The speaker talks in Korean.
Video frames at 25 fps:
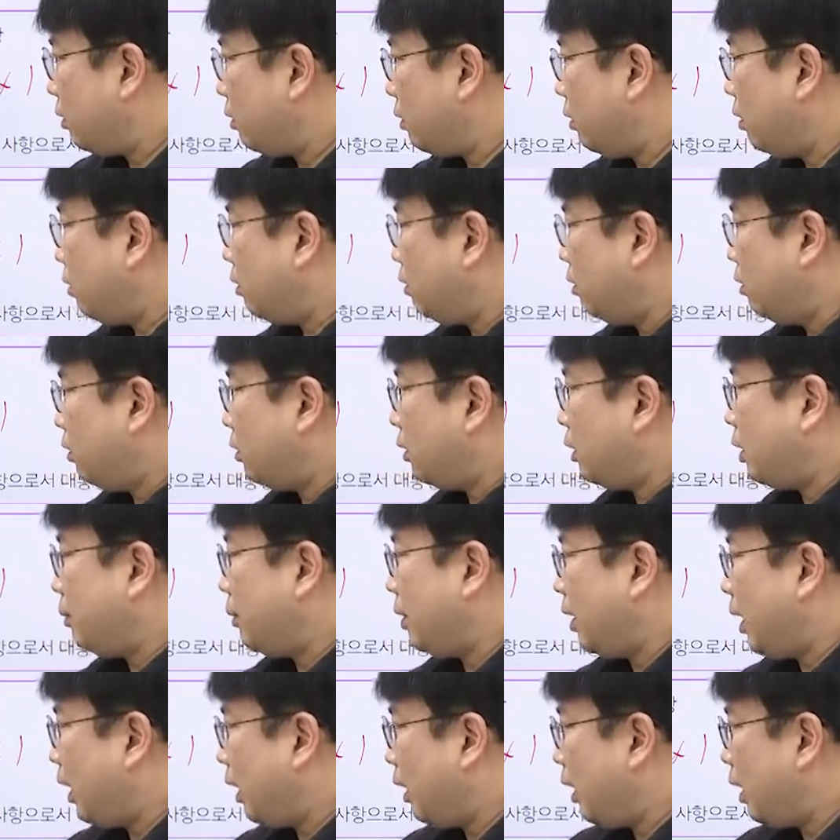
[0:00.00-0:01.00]
들어가고 그 다음에
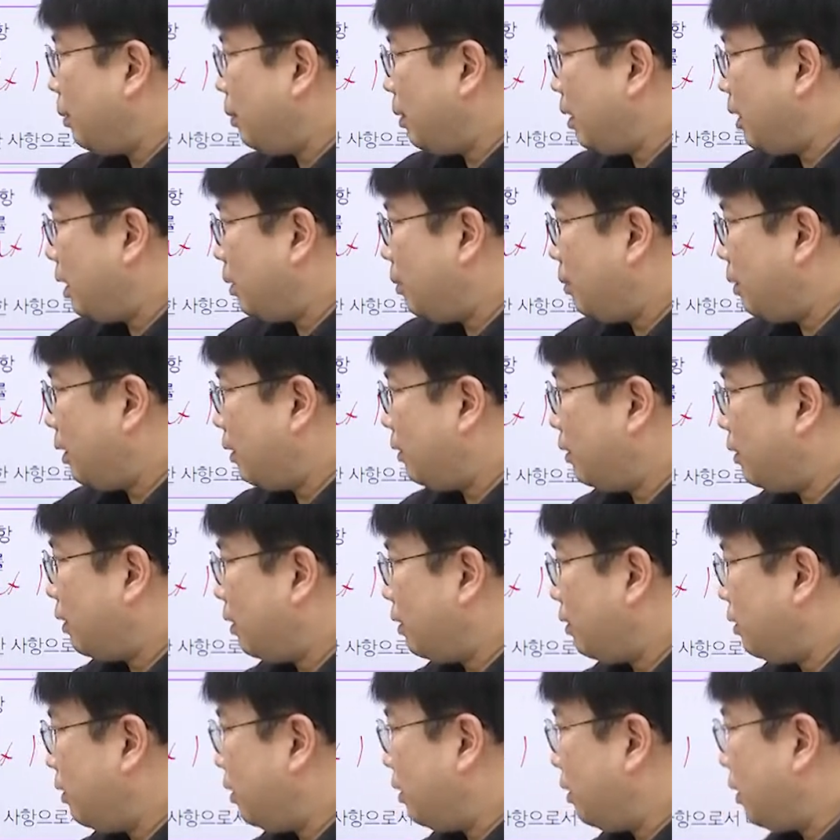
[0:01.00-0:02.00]
난개발을
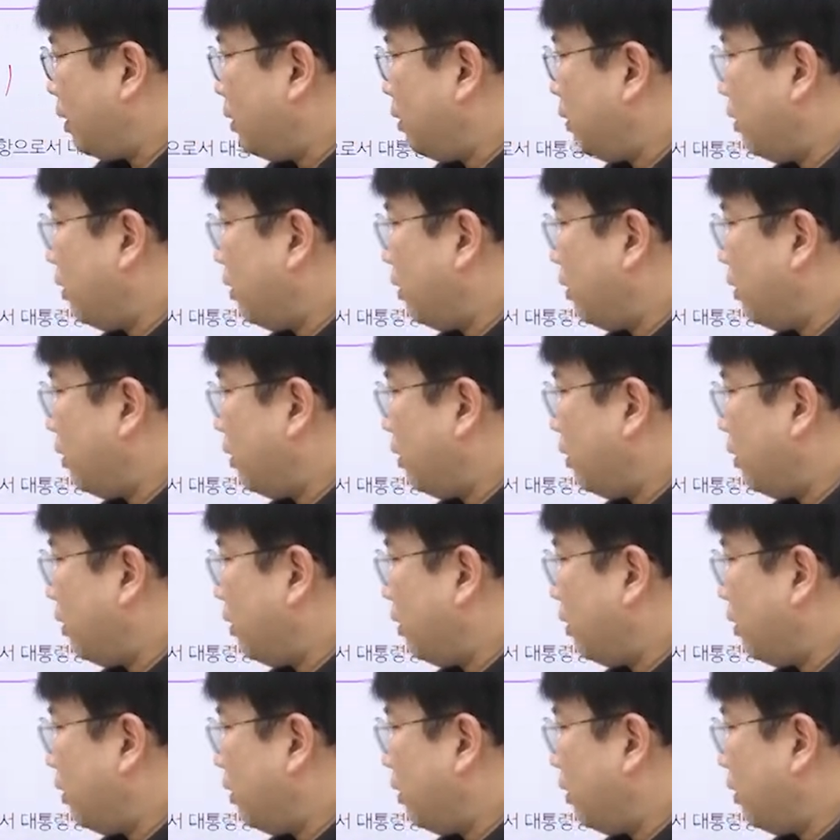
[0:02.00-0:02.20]
방지하는 체제가